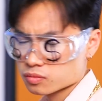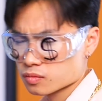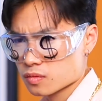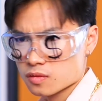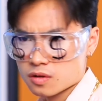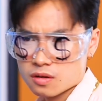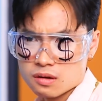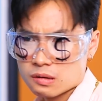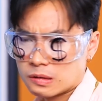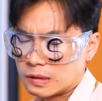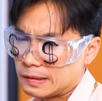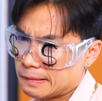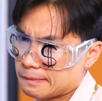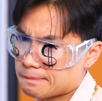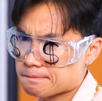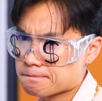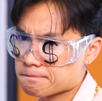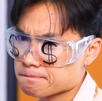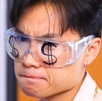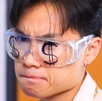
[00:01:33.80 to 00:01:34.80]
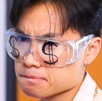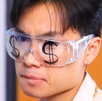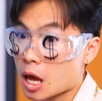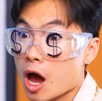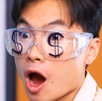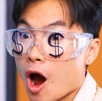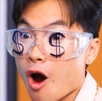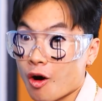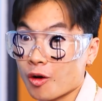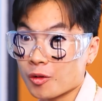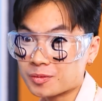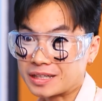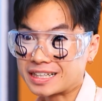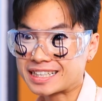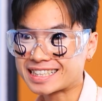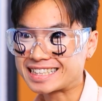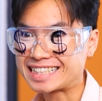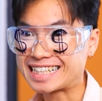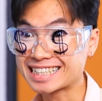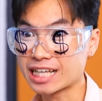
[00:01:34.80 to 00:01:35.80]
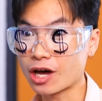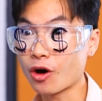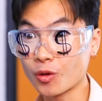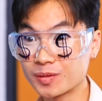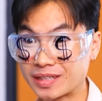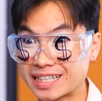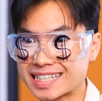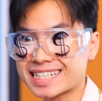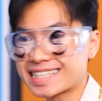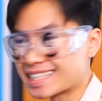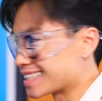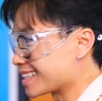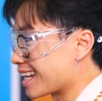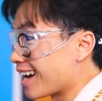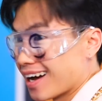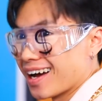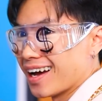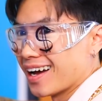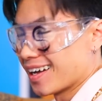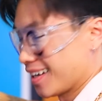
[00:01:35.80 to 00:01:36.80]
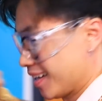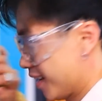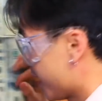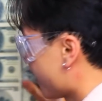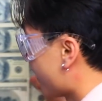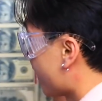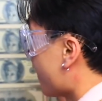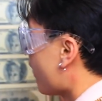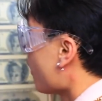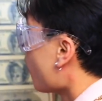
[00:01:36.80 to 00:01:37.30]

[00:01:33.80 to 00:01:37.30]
Đúng vậy, buồn ghê. Chờ đã, mình sẽ giúp bạn.